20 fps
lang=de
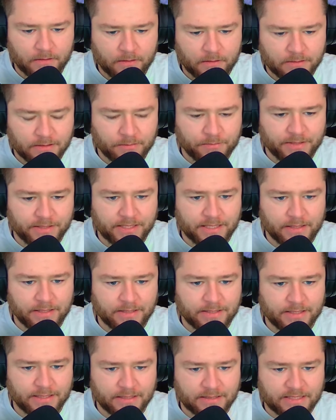damit der
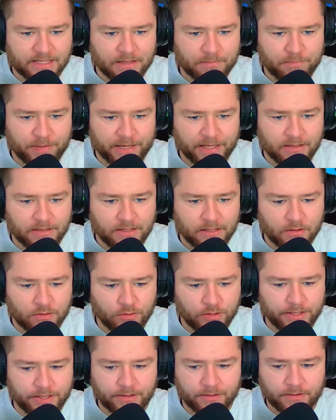nicht die ganze Zeit pennt, der
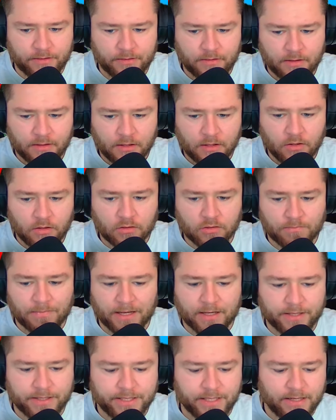Kollege. Und
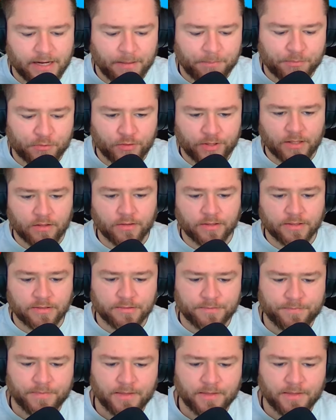machen hier ein Upgrade, Leute.